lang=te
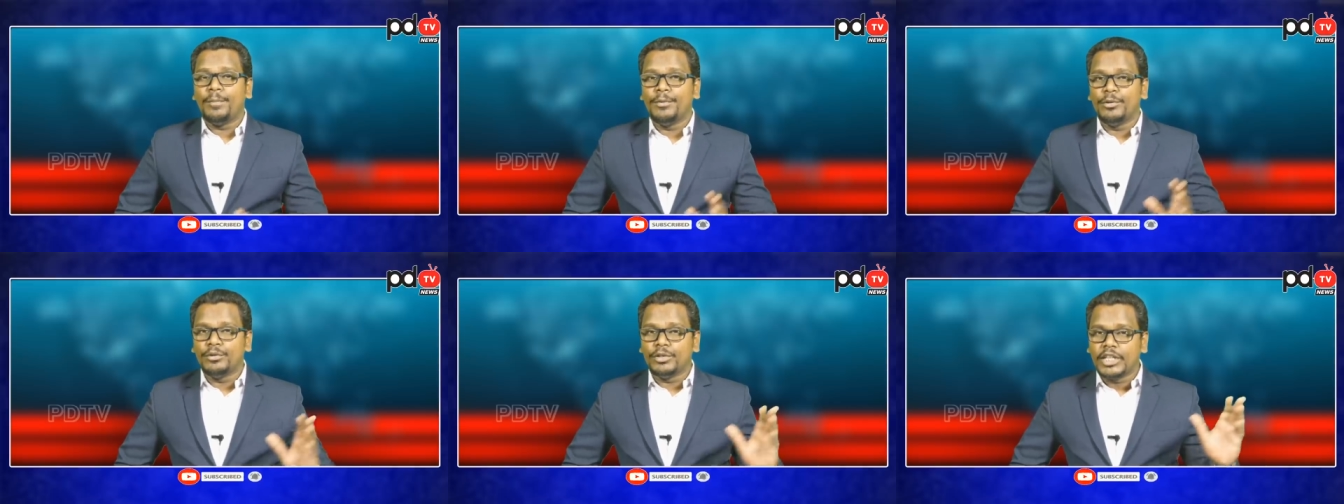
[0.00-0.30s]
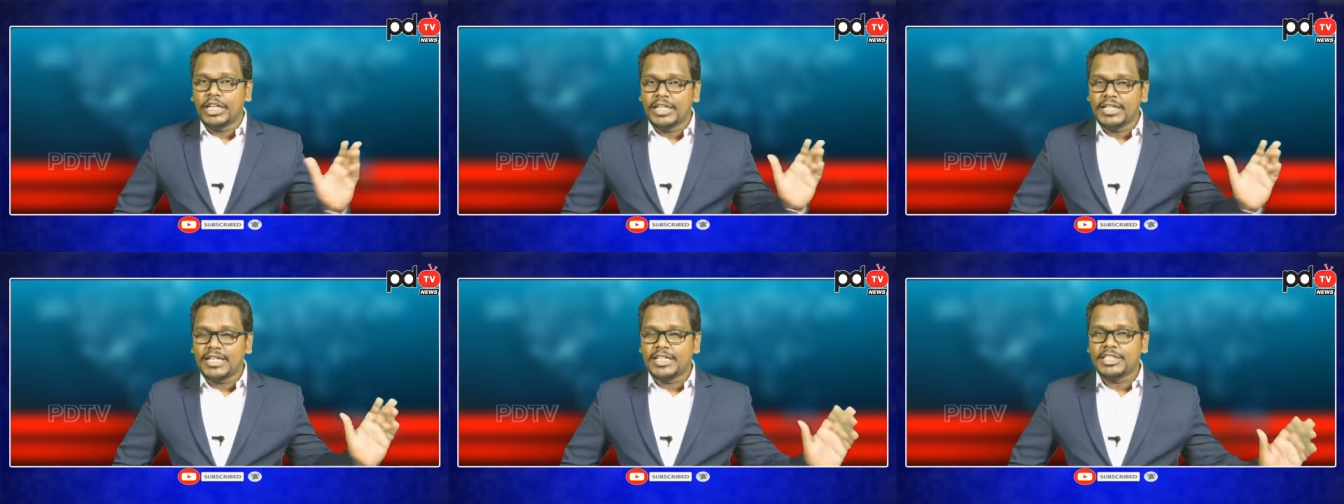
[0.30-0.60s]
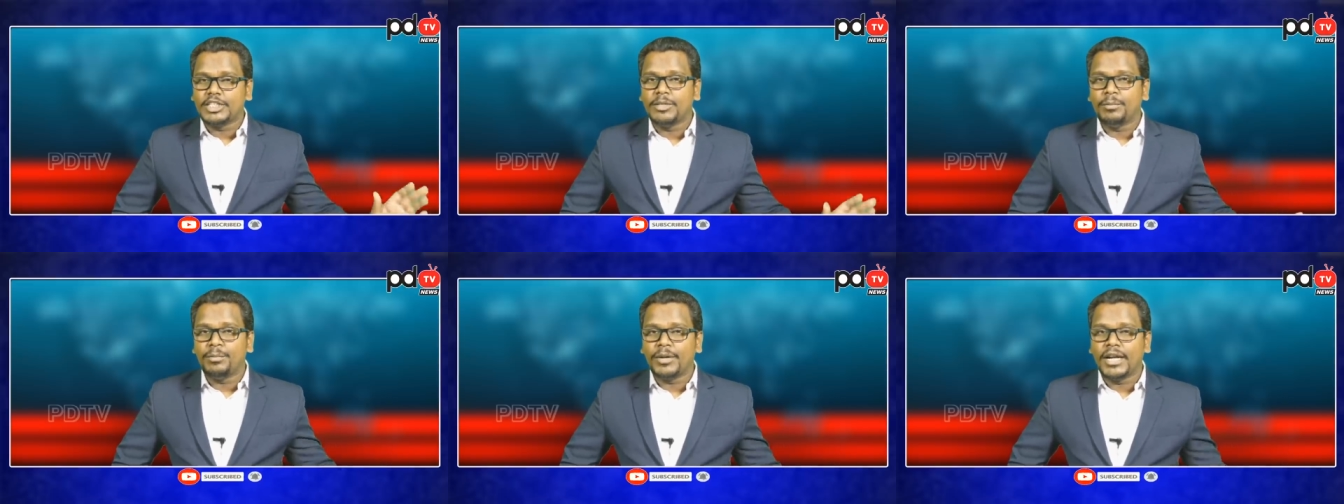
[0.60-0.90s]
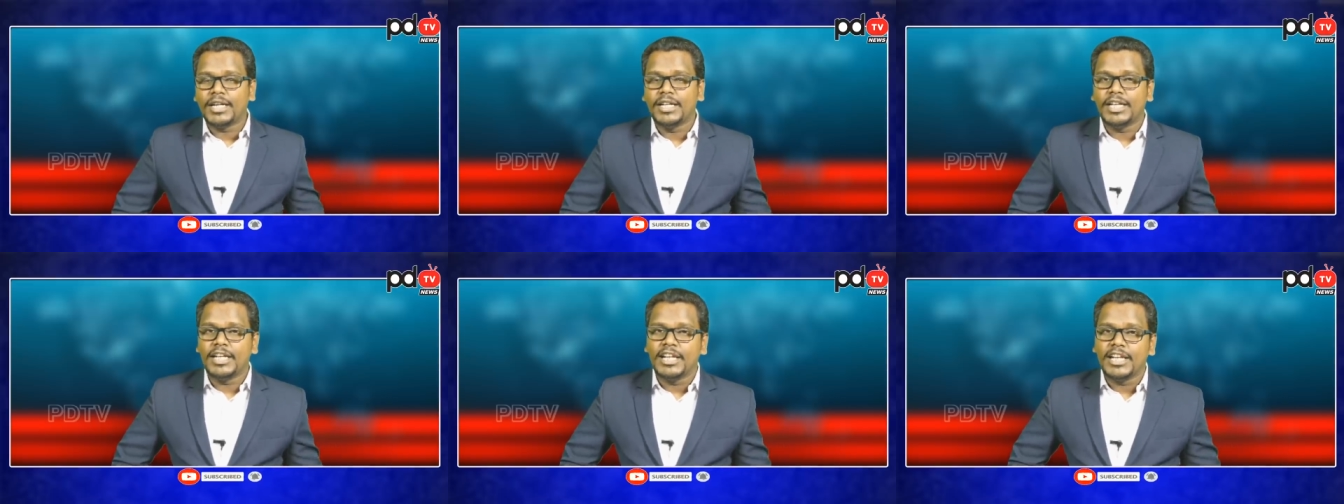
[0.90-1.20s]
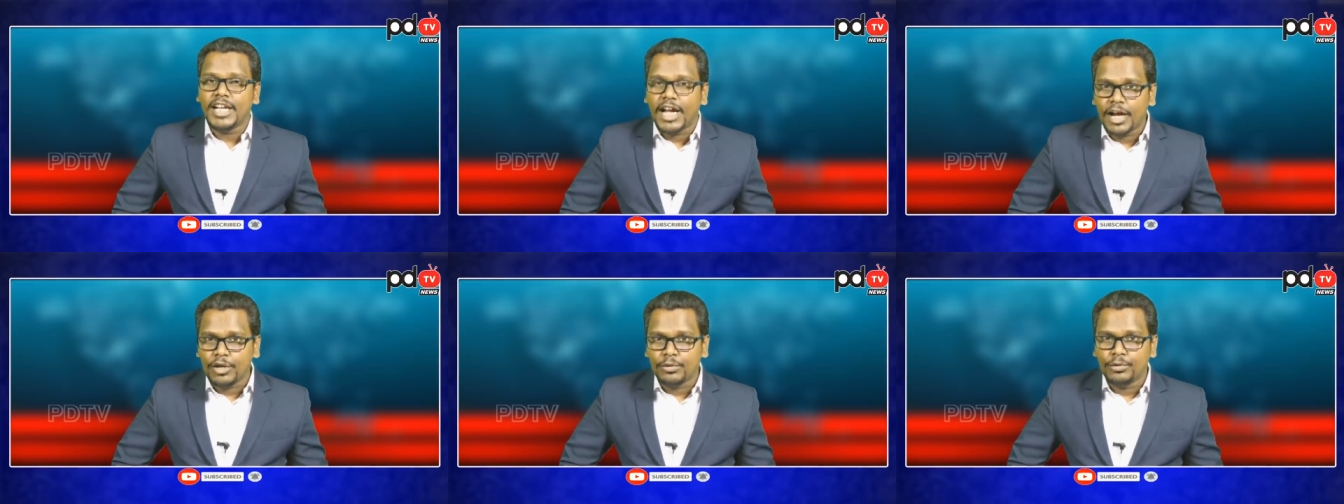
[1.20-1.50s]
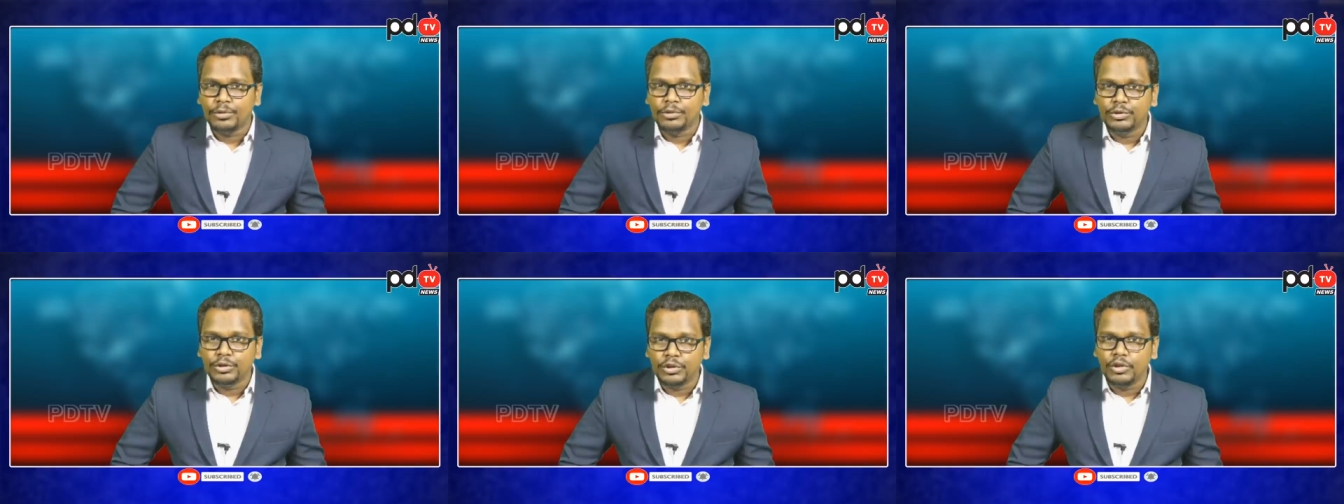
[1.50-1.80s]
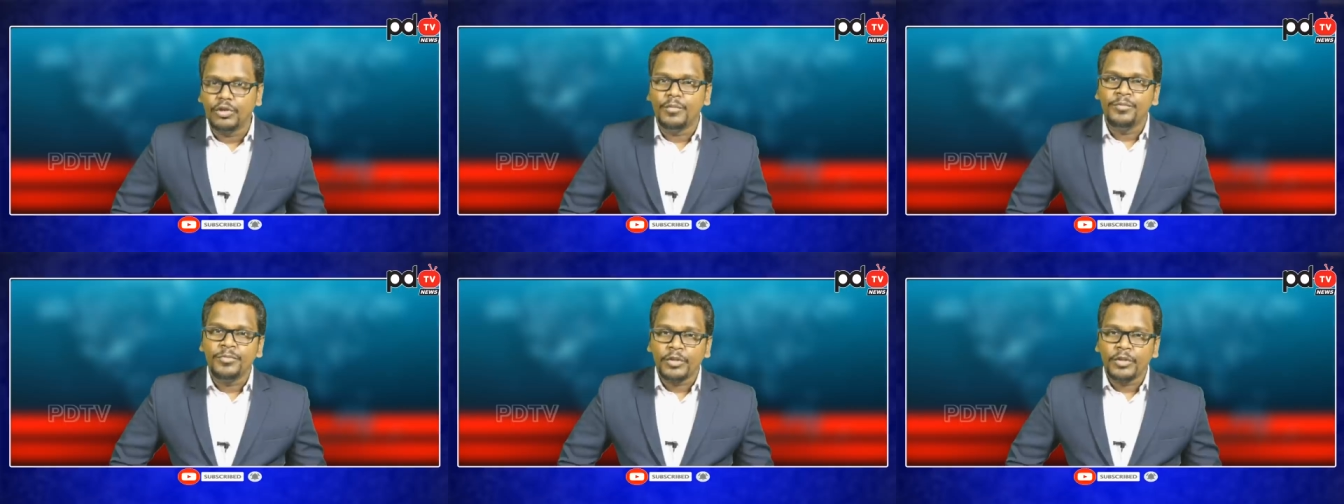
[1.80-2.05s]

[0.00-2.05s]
అప్పుడు తెలుగుదేశం పార్టీ లాక్కుందో